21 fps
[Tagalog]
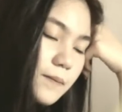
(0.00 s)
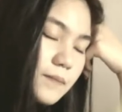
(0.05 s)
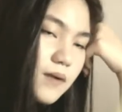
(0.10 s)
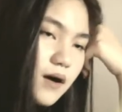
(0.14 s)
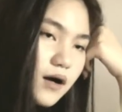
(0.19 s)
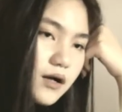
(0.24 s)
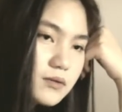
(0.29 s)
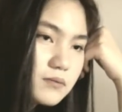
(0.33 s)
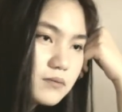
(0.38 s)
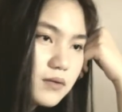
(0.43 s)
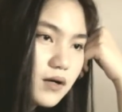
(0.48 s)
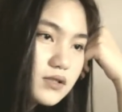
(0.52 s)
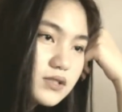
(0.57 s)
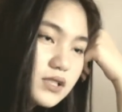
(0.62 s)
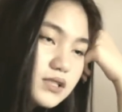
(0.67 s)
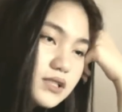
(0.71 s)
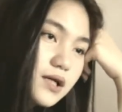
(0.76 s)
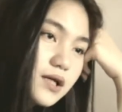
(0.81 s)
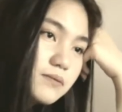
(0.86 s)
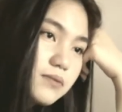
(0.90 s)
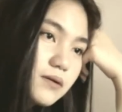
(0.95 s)
Bakit ba
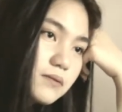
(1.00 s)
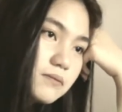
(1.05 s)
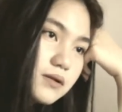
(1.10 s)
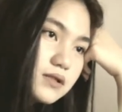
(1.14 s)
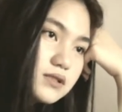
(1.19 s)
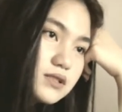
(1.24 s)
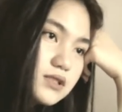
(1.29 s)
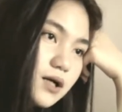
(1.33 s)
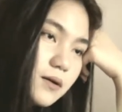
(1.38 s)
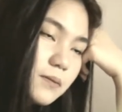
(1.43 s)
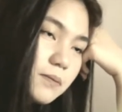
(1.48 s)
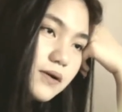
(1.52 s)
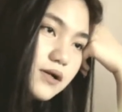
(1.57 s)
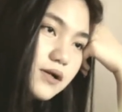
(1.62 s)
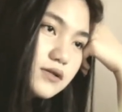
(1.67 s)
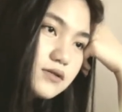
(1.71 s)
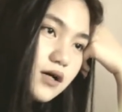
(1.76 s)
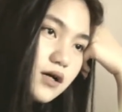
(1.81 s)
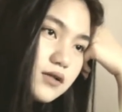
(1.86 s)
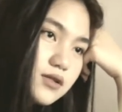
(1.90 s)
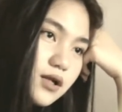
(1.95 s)
kasi sa ibang bansa pa
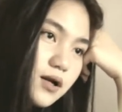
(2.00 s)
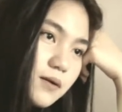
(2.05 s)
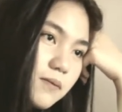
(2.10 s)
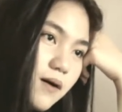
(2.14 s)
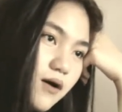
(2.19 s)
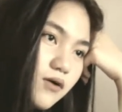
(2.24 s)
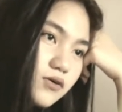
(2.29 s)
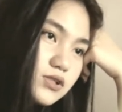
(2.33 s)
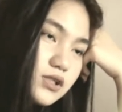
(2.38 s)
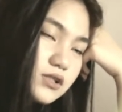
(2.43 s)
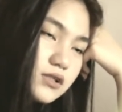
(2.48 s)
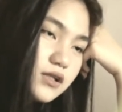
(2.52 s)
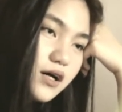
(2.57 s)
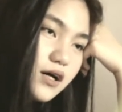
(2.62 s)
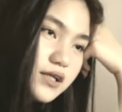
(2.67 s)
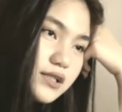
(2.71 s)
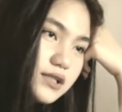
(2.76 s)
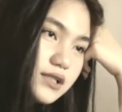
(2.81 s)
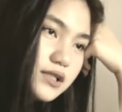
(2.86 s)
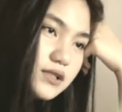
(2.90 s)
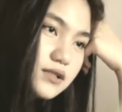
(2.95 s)
nagtatrabaho si
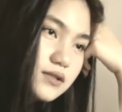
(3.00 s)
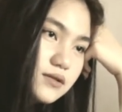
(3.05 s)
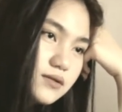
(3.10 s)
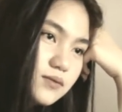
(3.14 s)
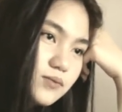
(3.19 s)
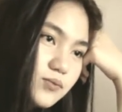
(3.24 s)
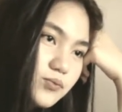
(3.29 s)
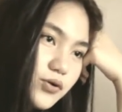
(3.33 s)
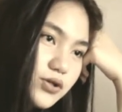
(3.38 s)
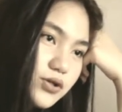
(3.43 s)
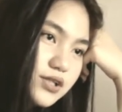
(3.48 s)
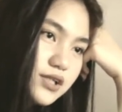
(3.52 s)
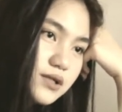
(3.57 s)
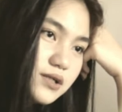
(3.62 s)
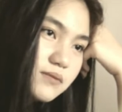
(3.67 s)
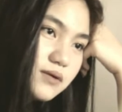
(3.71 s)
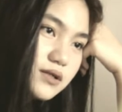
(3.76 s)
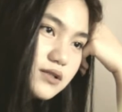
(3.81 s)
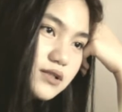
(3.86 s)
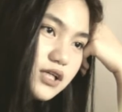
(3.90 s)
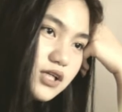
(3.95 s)
Daddy? Pwede
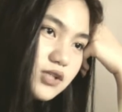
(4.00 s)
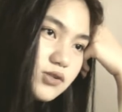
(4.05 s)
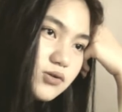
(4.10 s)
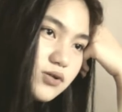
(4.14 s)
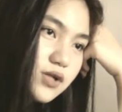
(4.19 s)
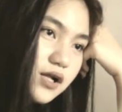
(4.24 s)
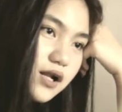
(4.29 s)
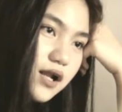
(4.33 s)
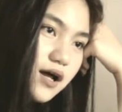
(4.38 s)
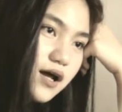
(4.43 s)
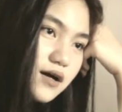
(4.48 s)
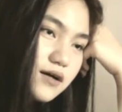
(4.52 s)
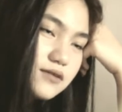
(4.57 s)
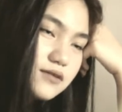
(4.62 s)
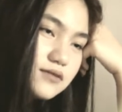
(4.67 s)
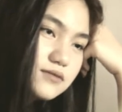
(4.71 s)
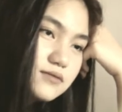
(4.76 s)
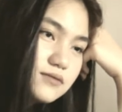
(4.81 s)
namang dito na lang.